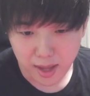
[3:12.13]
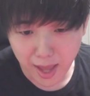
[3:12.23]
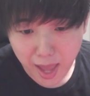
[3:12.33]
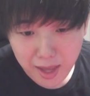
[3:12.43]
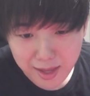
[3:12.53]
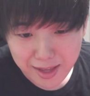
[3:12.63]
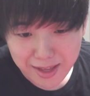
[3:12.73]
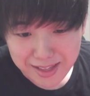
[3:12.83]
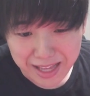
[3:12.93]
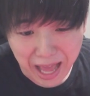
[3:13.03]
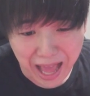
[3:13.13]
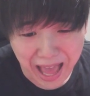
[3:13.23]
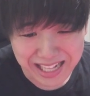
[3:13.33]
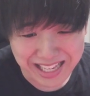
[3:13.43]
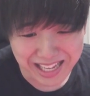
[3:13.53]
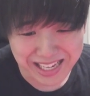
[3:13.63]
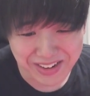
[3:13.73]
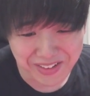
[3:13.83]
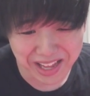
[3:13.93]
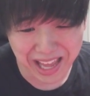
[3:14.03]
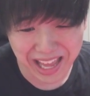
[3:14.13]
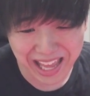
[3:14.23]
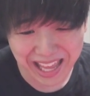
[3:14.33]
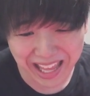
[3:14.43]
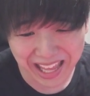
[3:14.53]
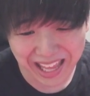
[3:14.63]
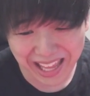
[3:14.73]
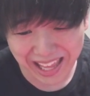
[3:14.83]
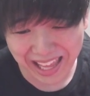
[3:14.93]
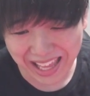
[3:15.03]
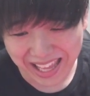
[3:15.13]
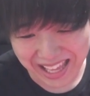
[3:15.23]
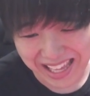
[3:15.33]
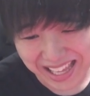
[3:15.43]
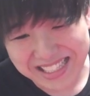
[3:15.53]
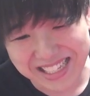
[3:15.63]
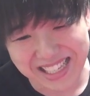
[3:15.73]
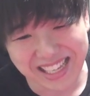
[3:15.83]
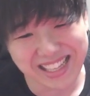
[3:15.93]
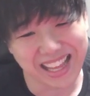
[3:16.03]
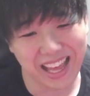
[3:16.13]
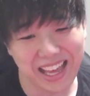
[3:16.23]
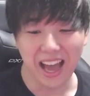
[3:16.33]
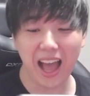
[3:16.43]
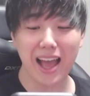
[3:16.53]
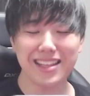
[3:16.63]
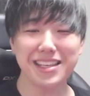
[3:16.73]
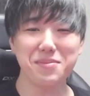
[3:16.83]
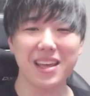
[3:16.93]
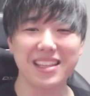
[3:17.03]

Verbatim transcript: え？なにこれちょっと待って。アニ